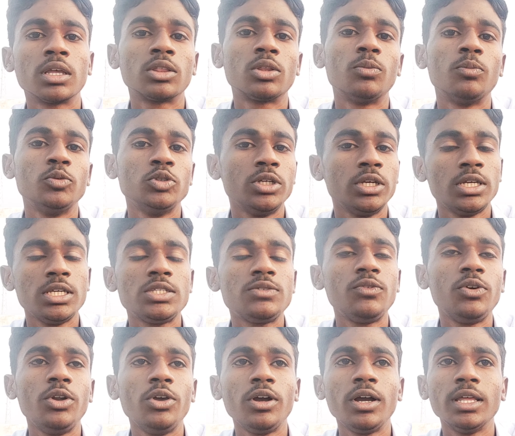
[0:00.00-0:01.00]
तो मुझे इस
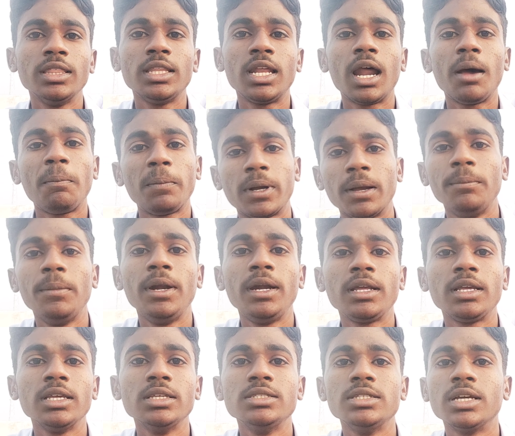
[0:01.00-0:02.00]
वीडियो के अंदर आप
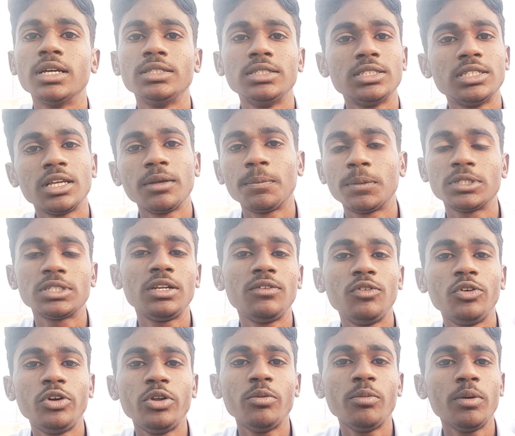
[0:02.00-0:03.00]
कमेंट कीजिएगा जैसे कि पिछली
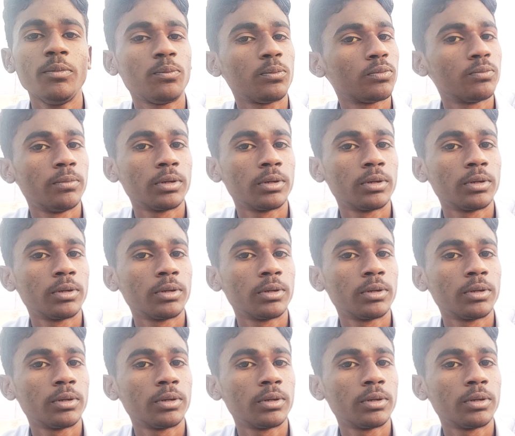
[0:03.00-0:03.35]
वीडियो में